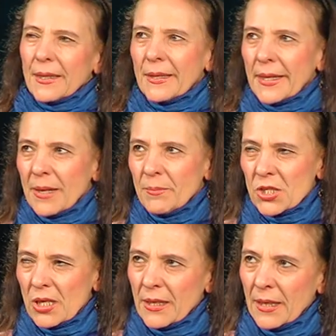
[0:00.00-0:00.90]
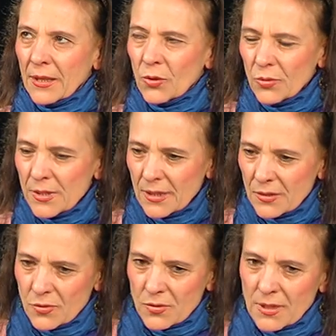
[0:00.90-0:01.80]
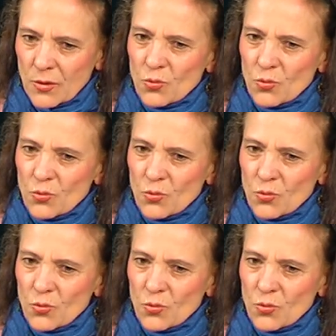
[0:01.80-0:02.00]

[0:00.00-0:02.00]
Naja, Mascha Kaliko ist ja sozusagen